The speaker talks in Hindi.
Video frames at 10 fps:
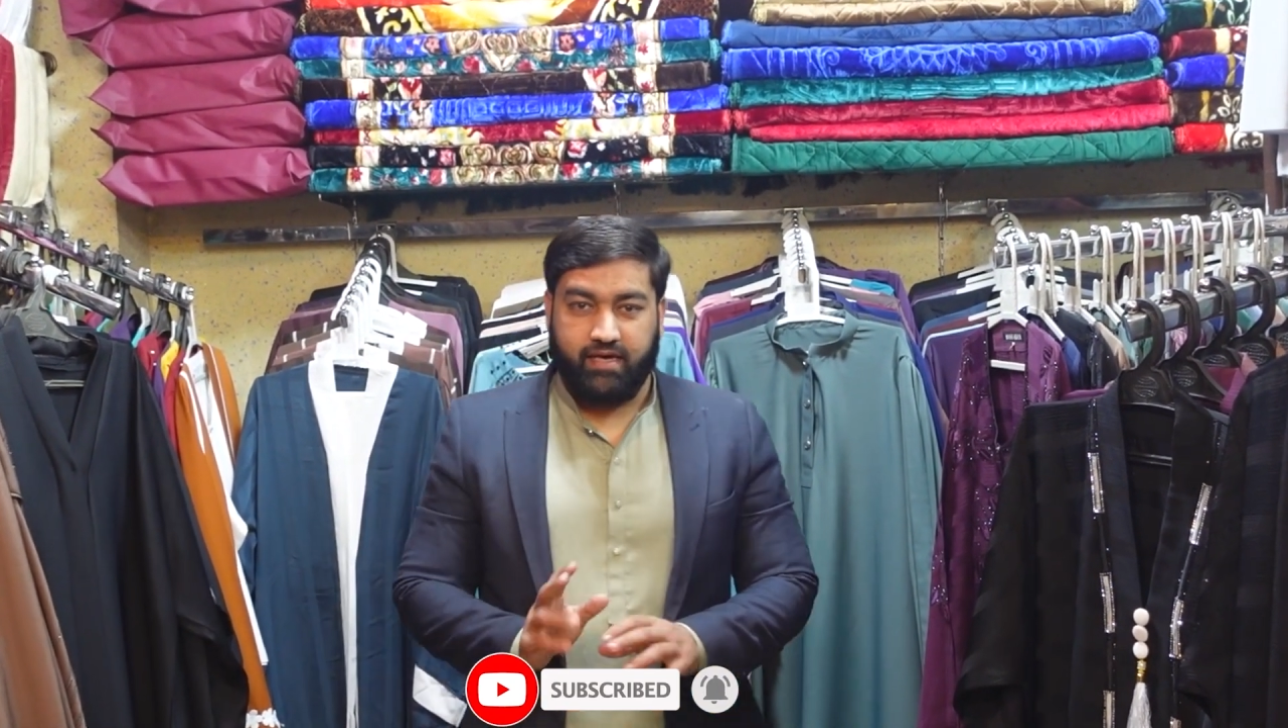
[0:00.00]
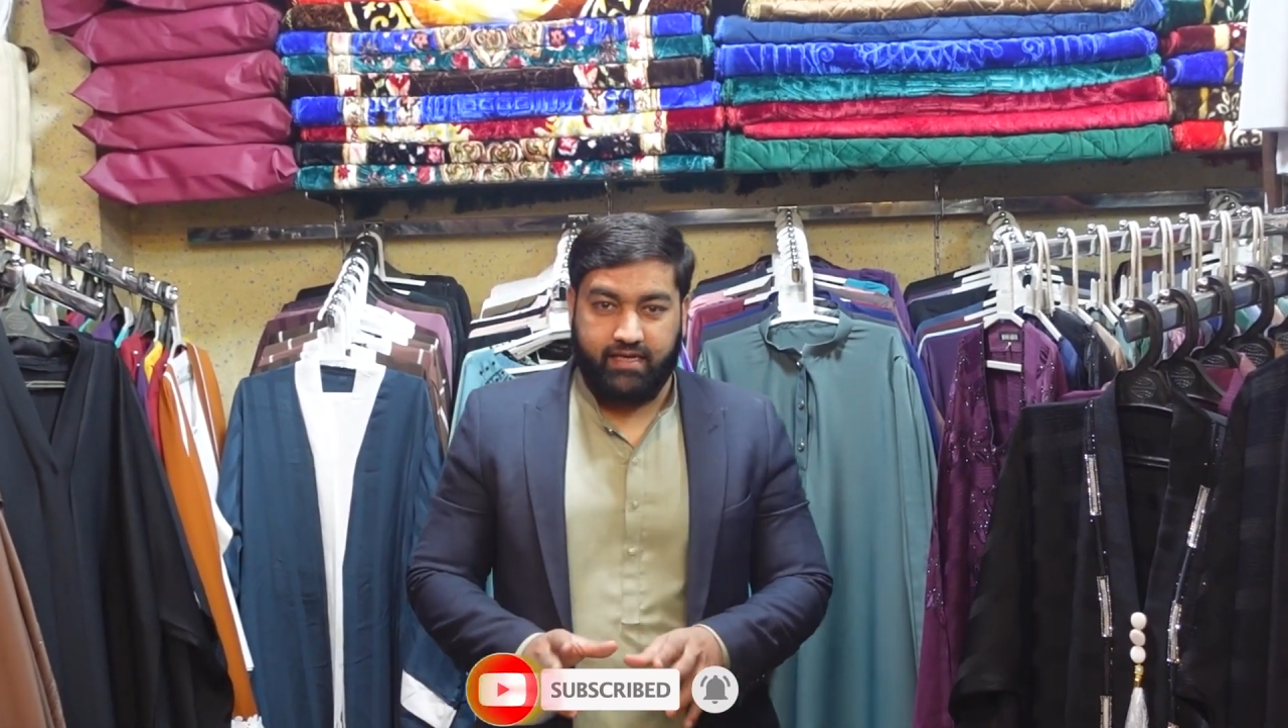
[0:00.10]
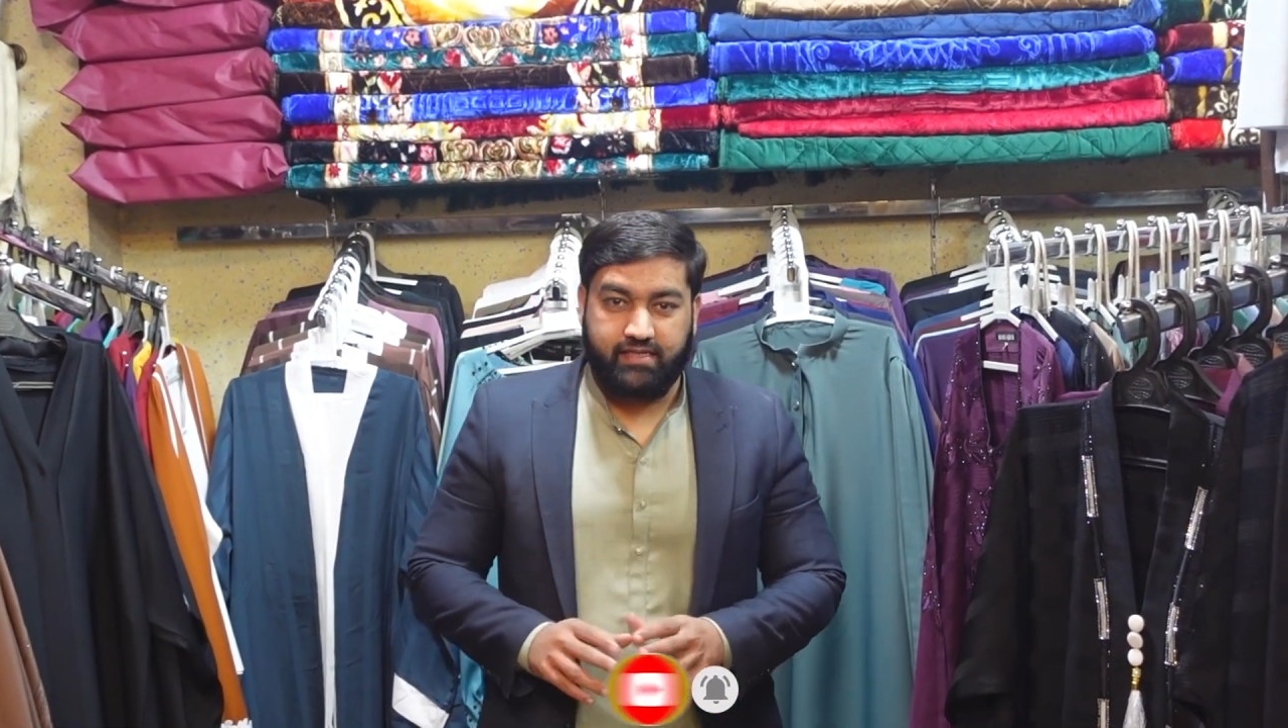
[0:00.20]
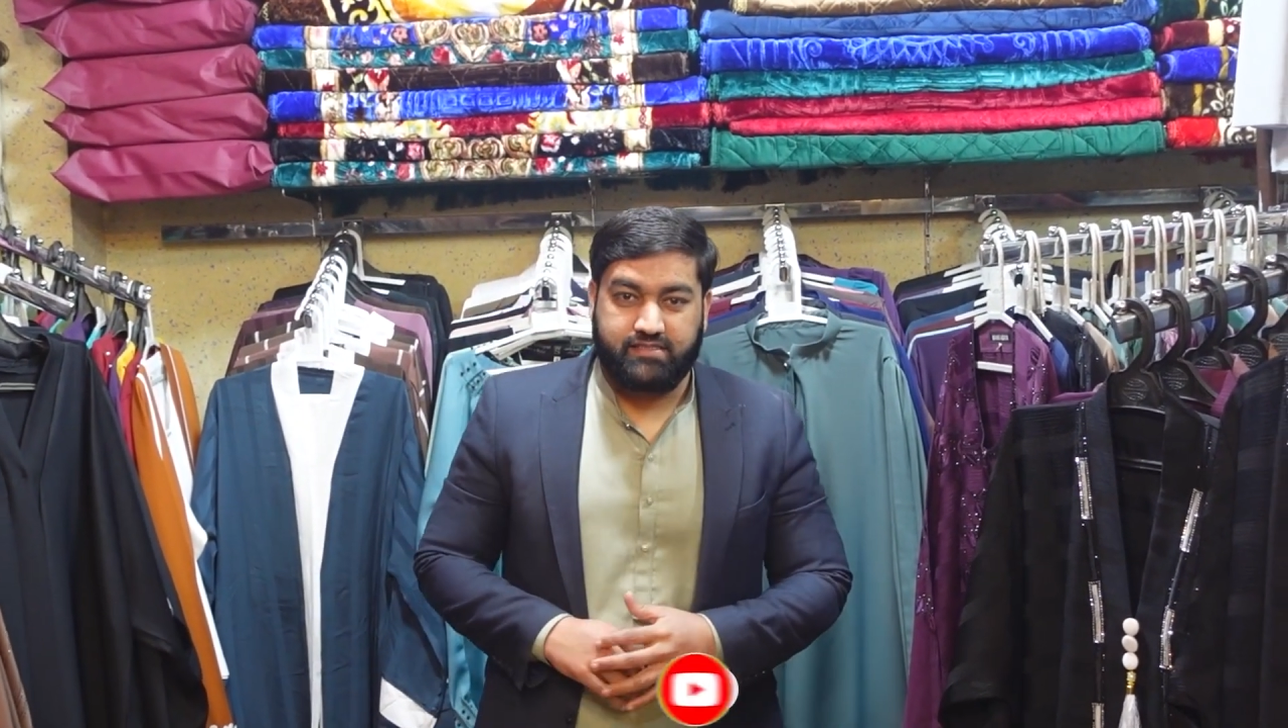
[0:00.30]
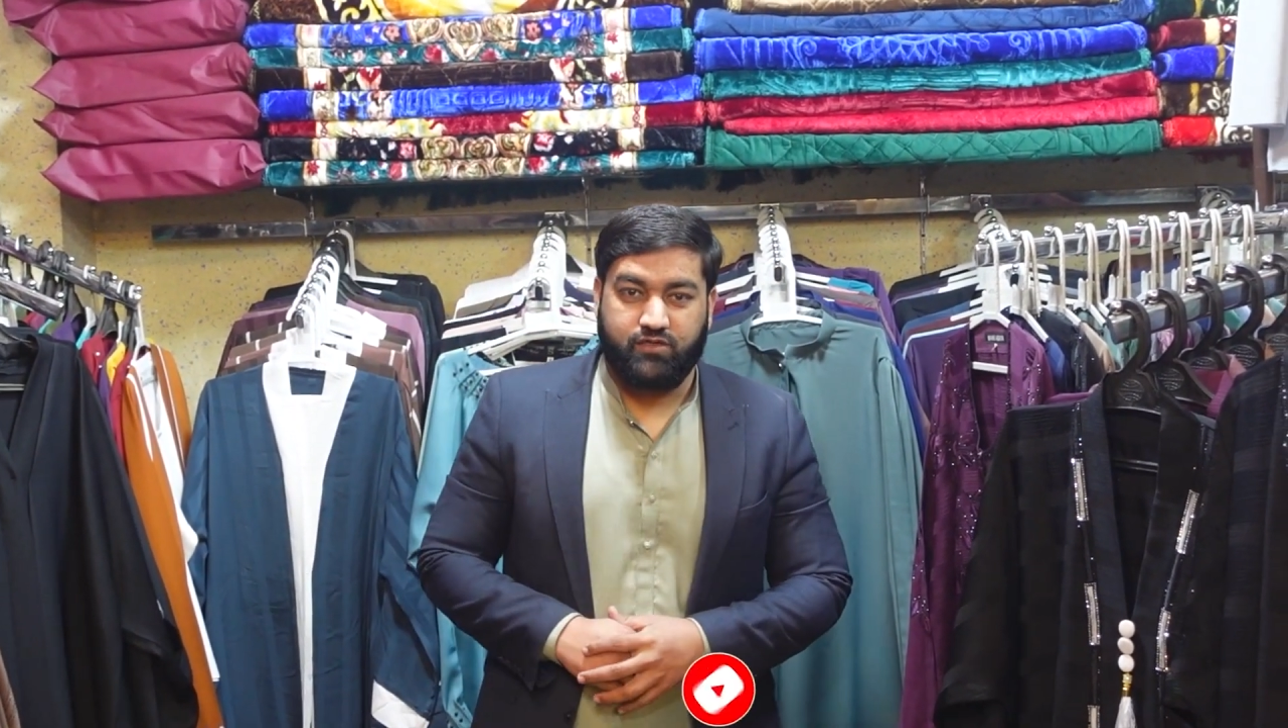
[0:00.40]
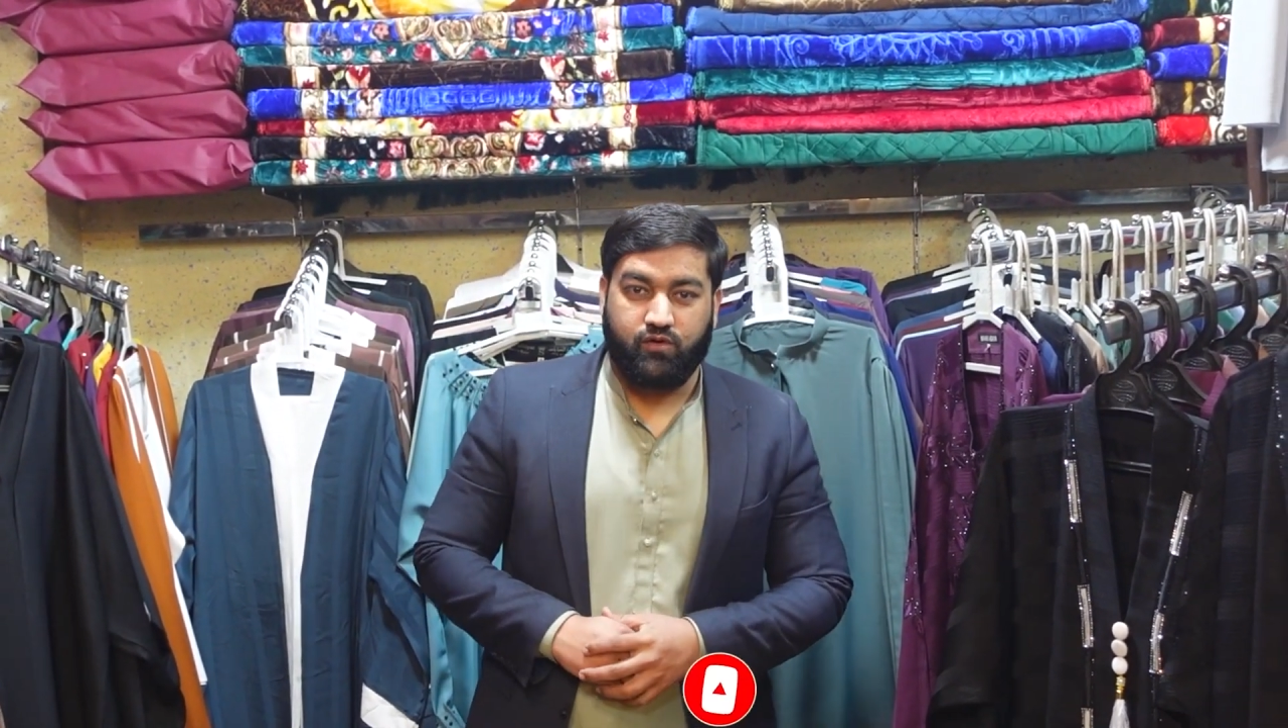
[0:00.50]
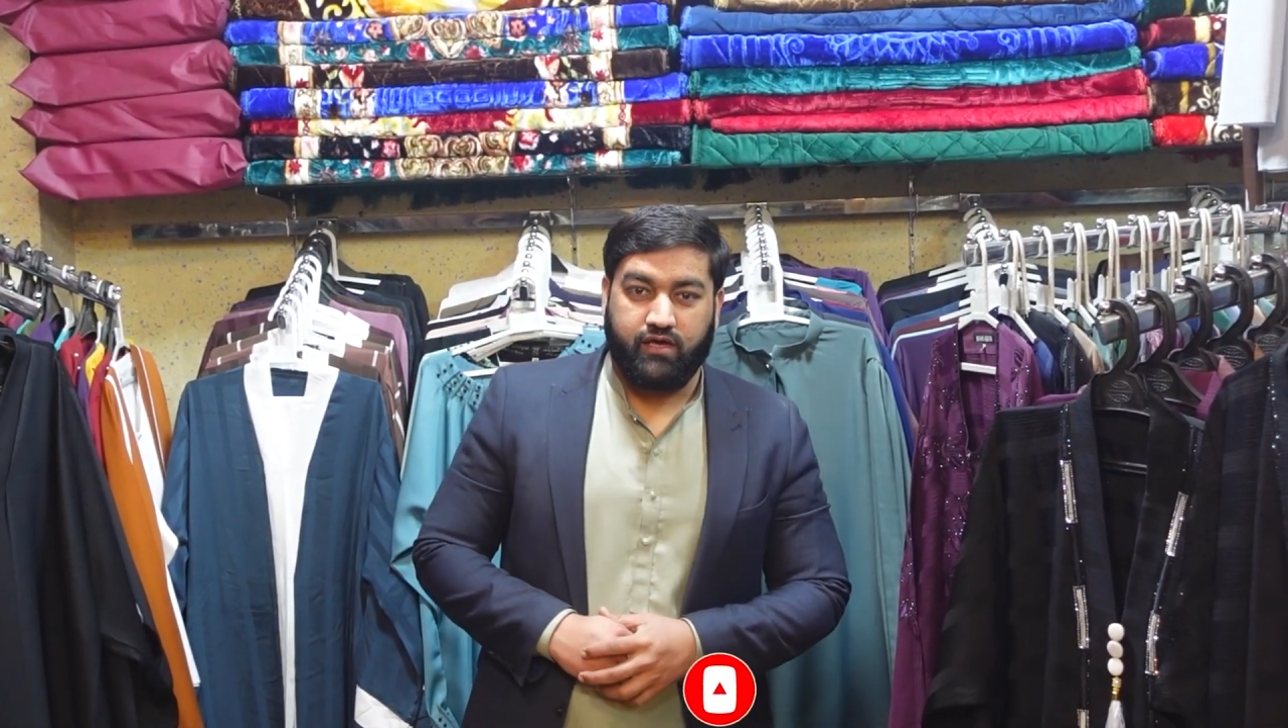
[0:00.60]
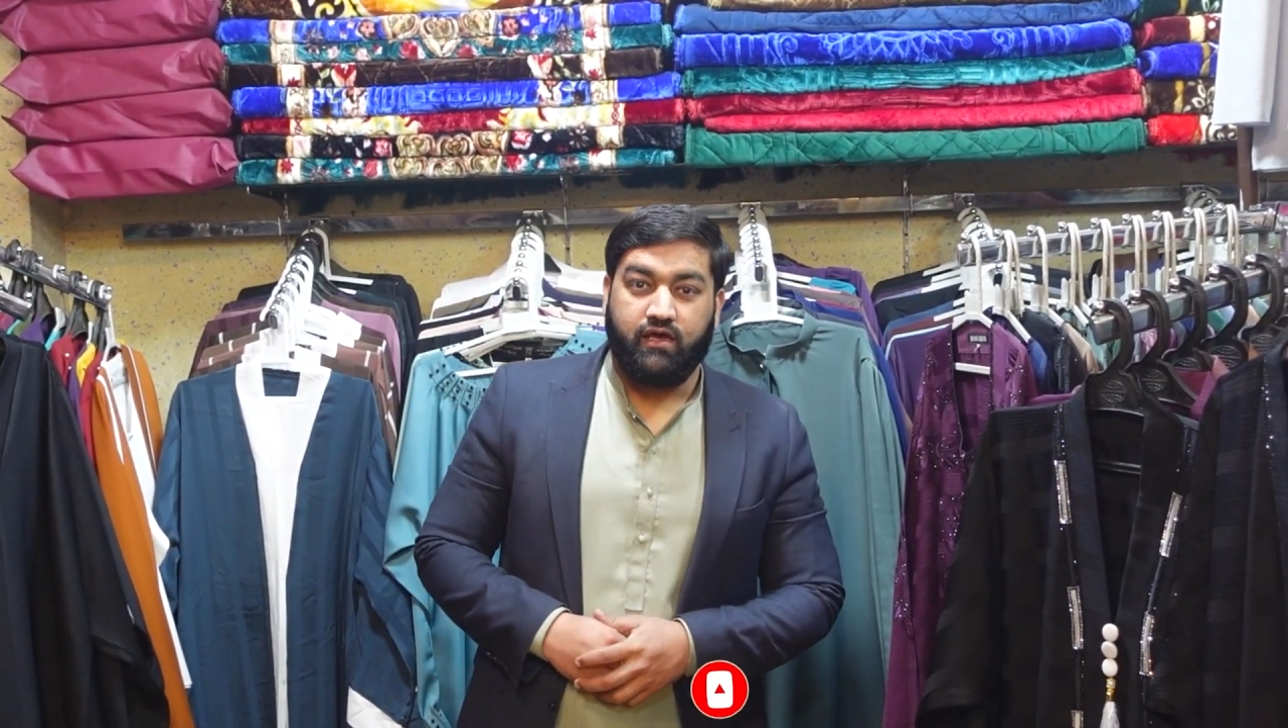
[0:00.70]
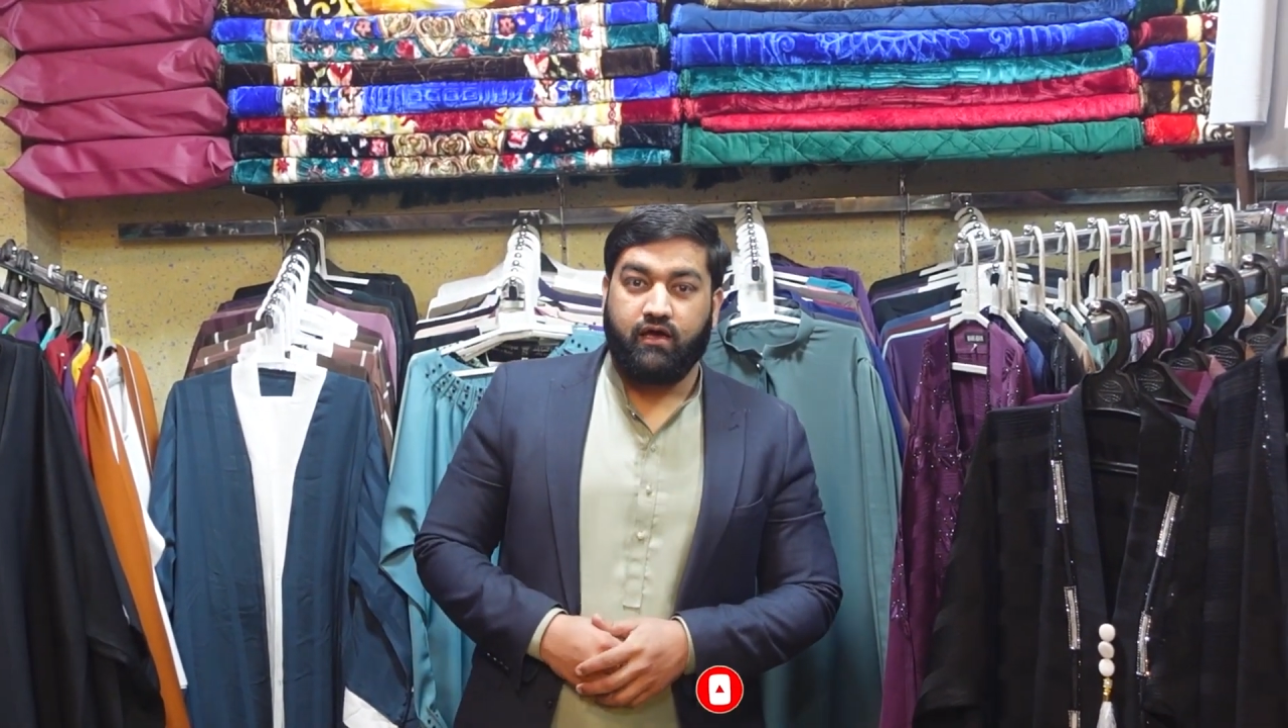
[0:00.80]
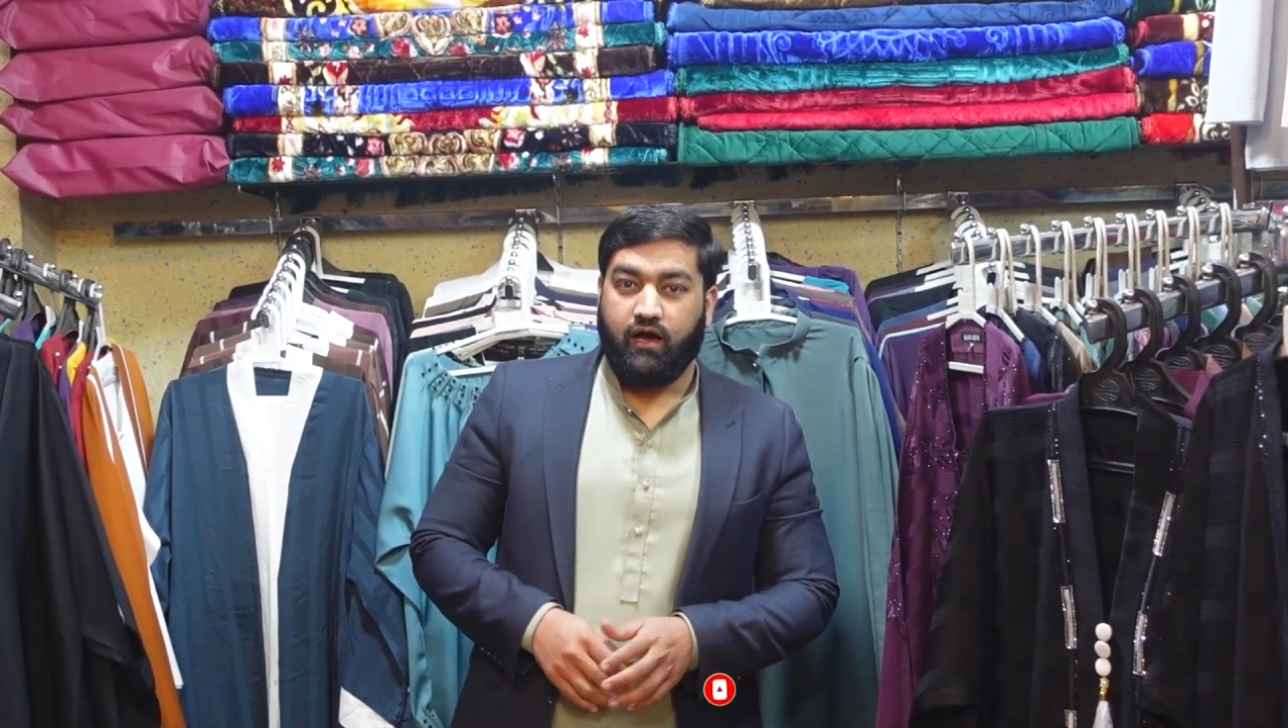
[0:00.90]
खैरियत से होंगे